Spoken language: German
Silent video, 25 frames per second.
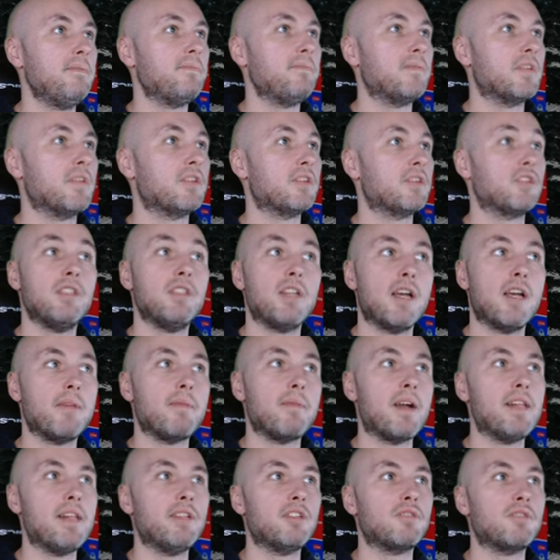Skitime,
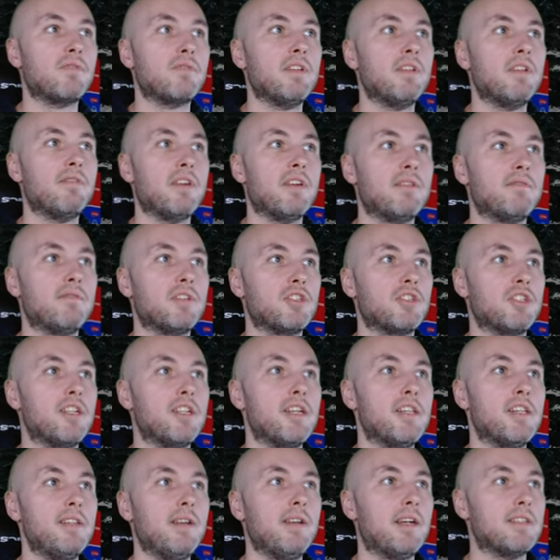alter Schwede, waren wir
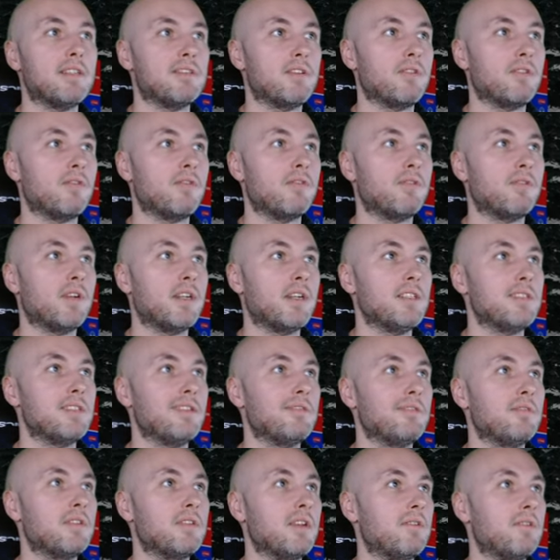schnell, also die Konkurrenz
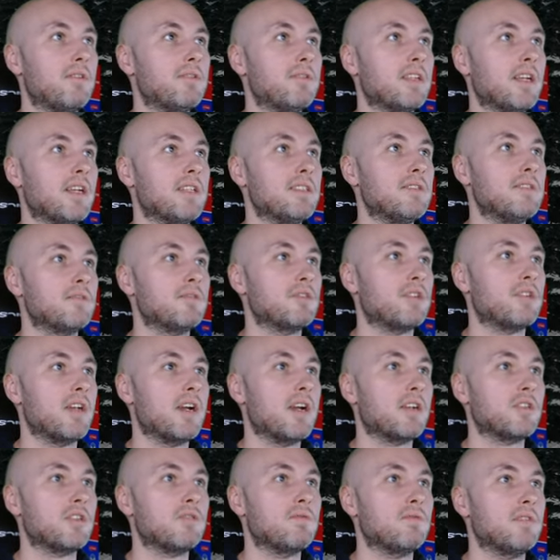natürlich auch nicht ganz so
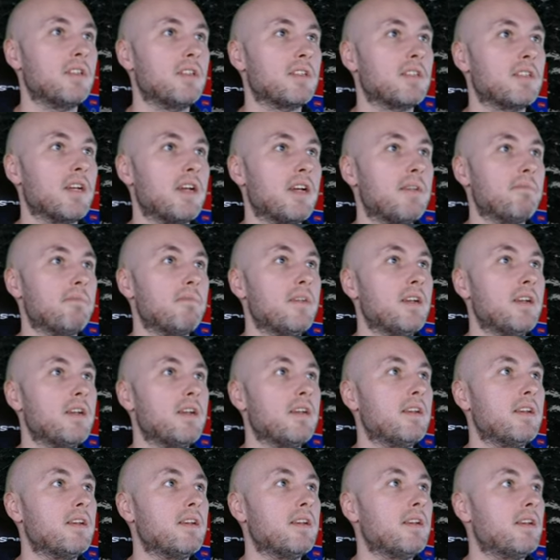stark. Shooting Time
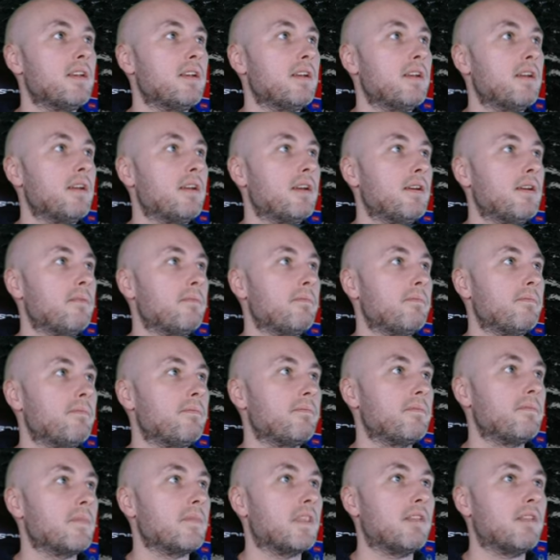ähm,
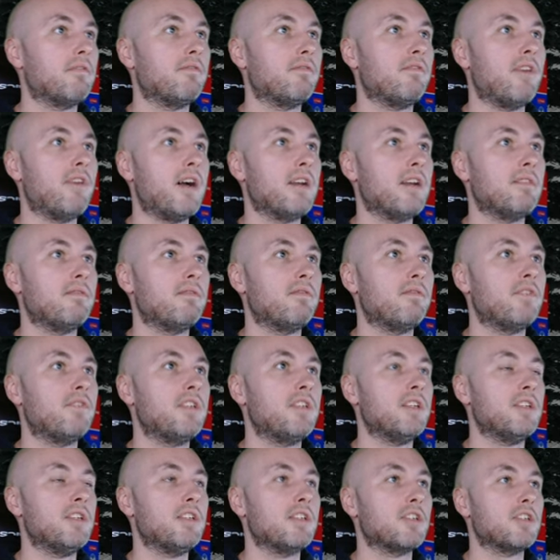waren
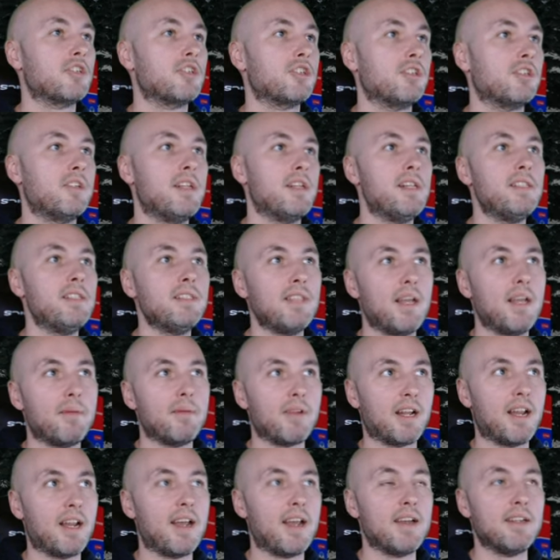wir der schnellste,
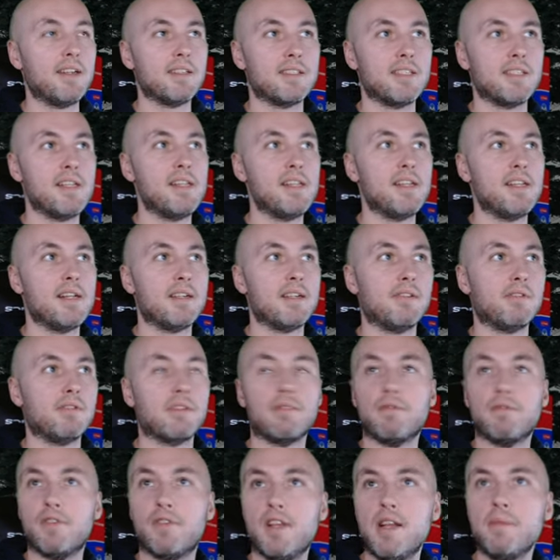aber klar, da zählen halt auch die
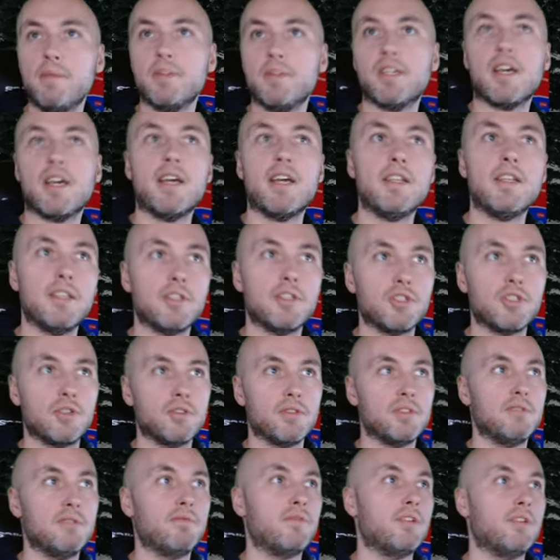Fehler mit rein, die
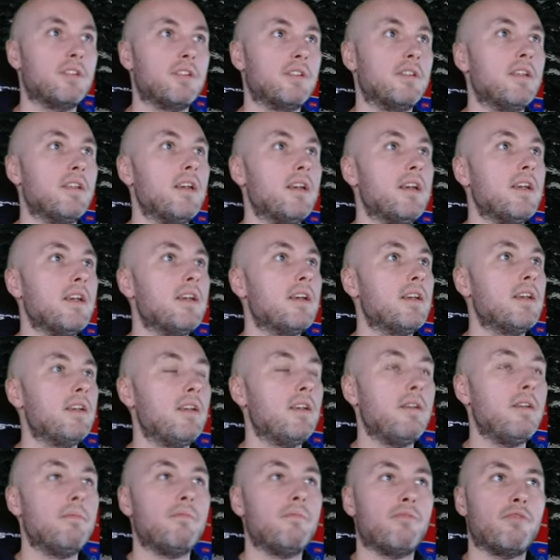geschossen wurden.
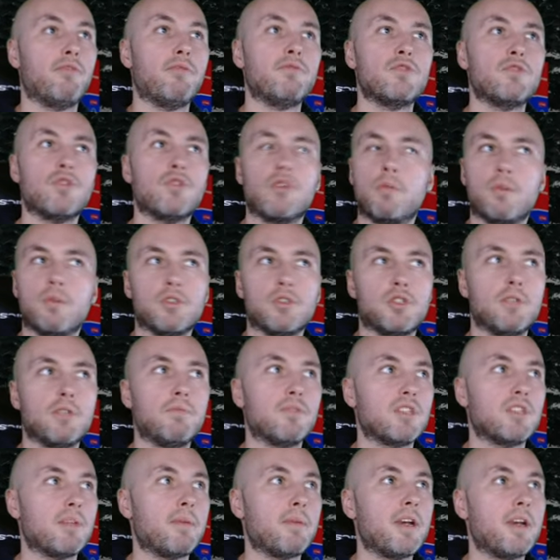15,7
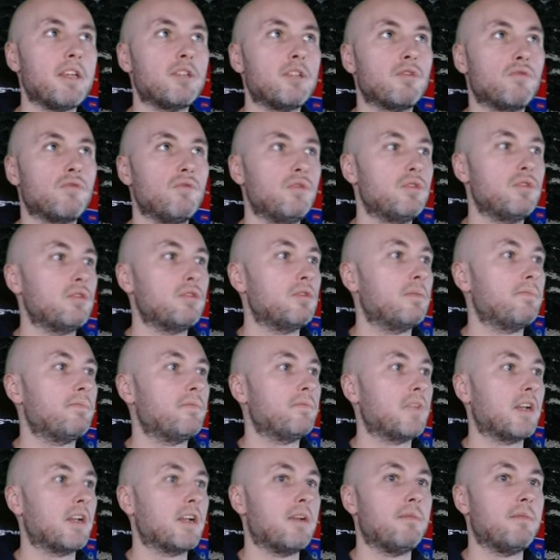ist aber echt gut,
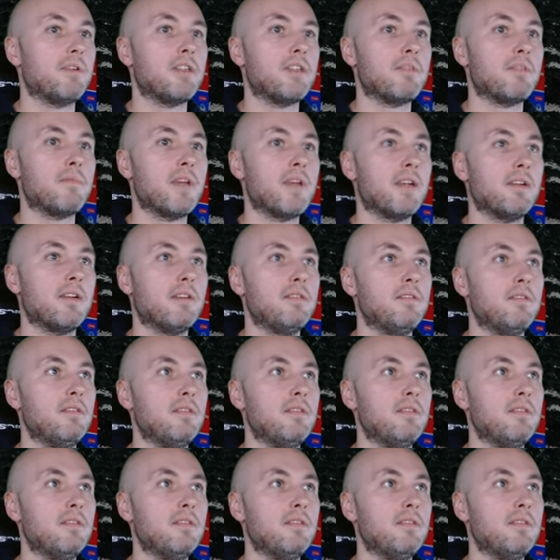da kann man nicht meckern.